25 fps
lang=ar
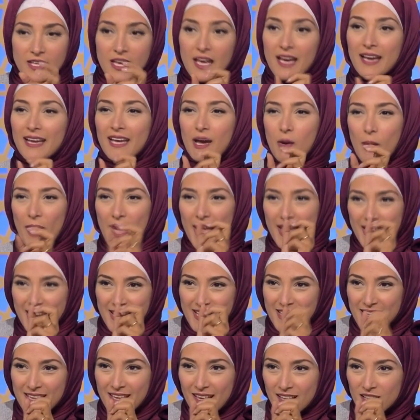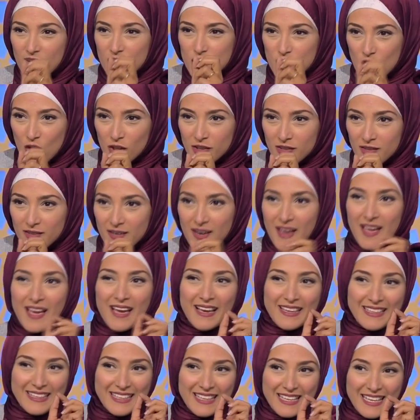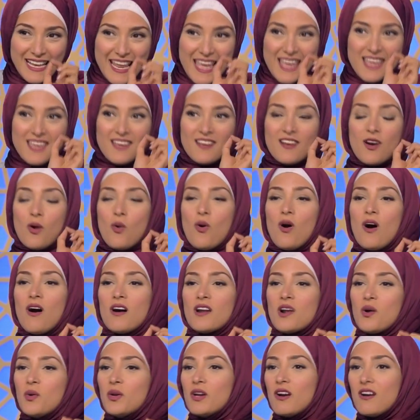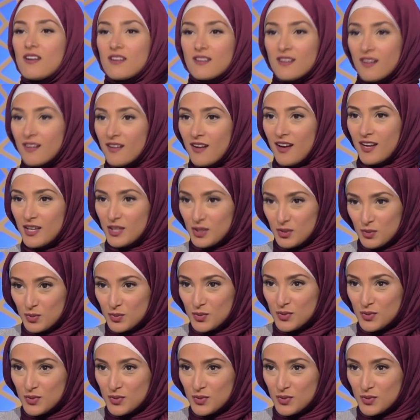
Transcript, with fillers: جواهرجي كده شاطر يلاقي الجوهره ويخرجها للنور